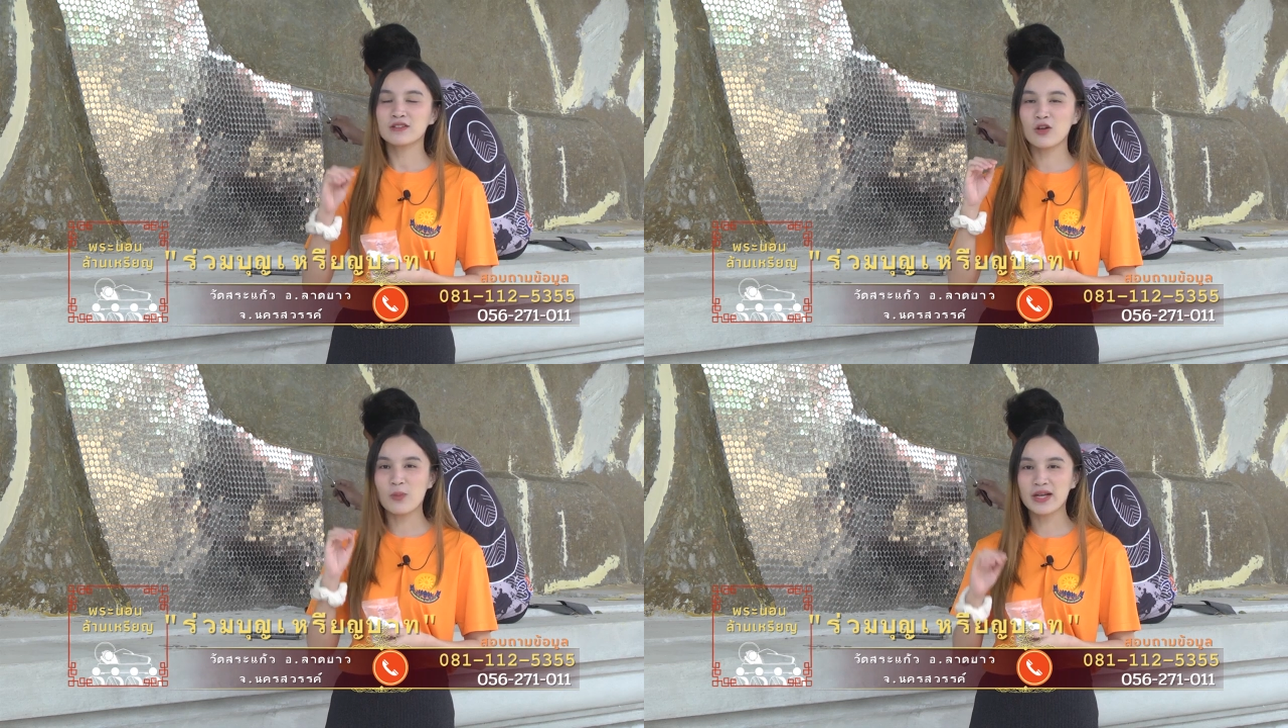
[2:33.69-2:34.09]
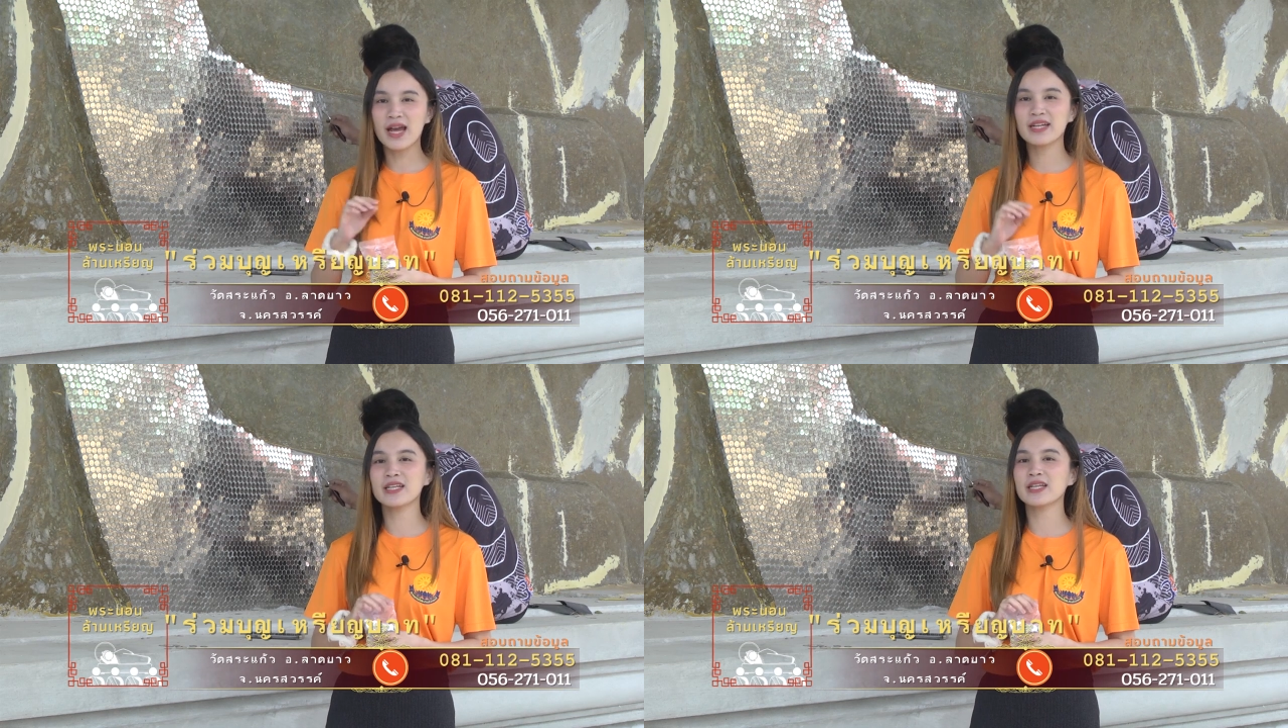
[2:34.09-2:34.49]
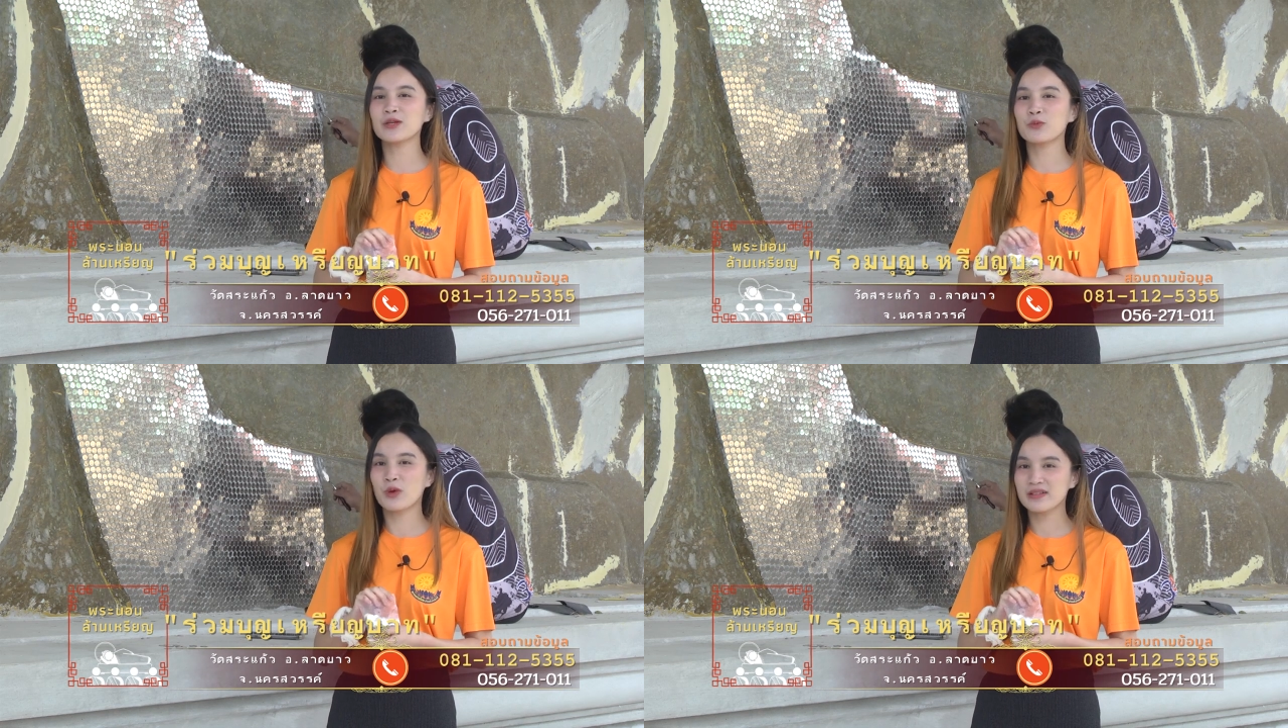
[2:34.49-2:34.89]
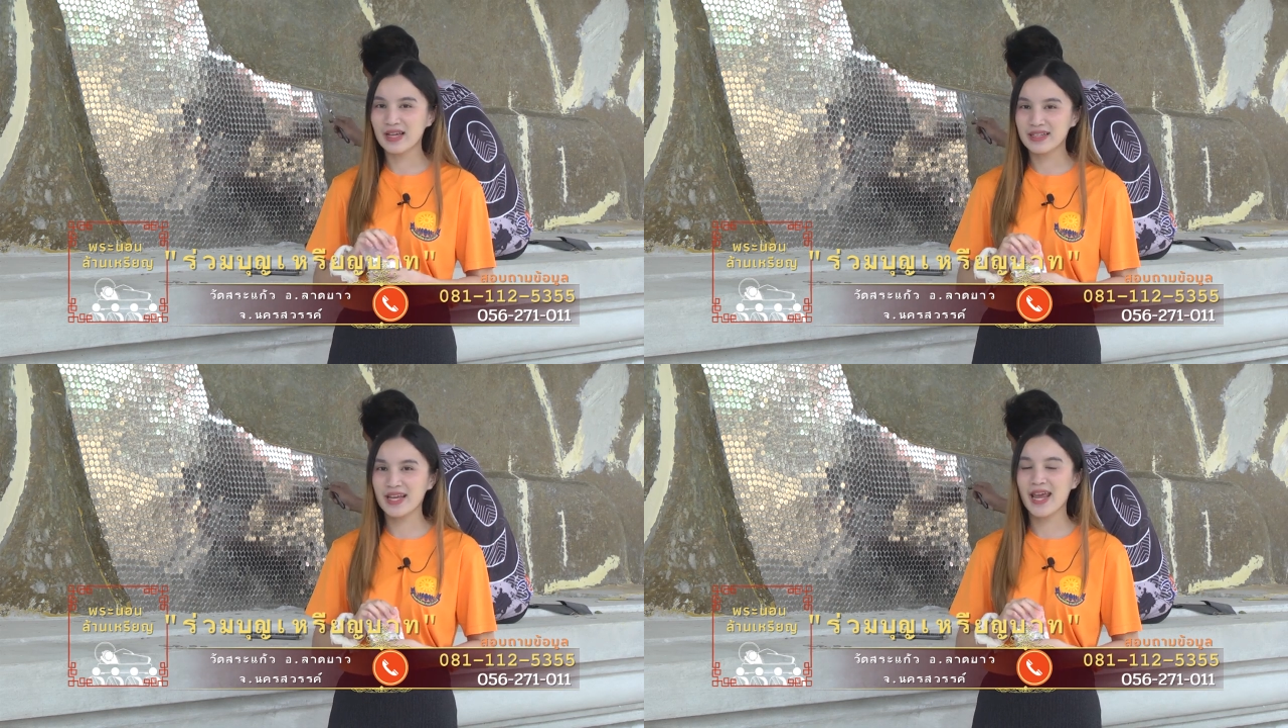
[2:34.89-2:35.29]
ส่งมาได้ที่วัด
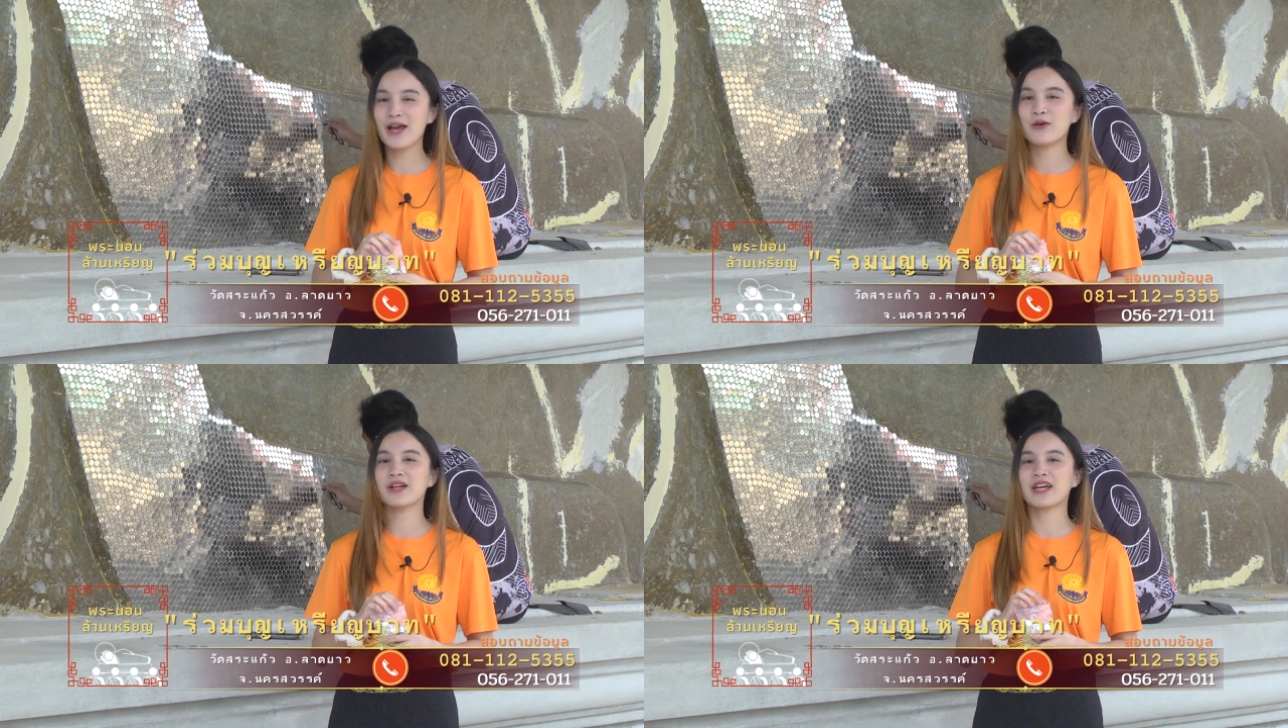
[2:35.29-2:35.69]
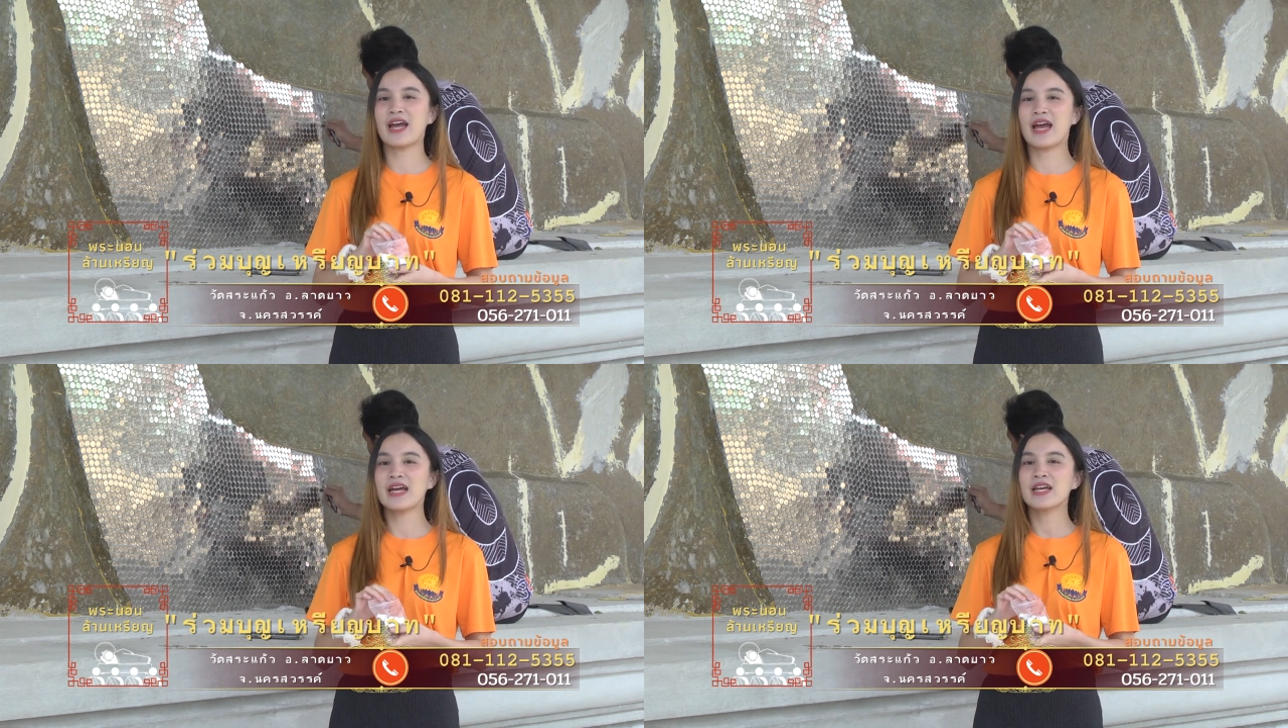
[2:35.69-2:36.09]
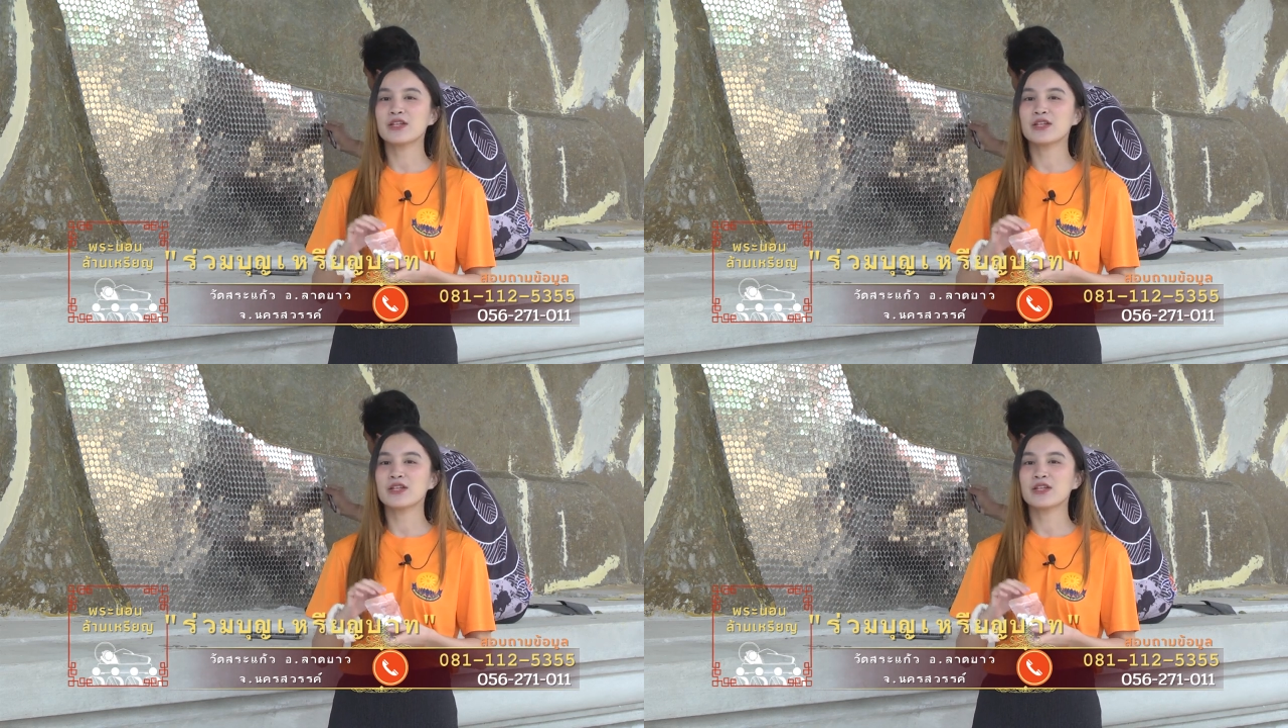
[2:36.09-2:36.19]
สายแก้วนะคะ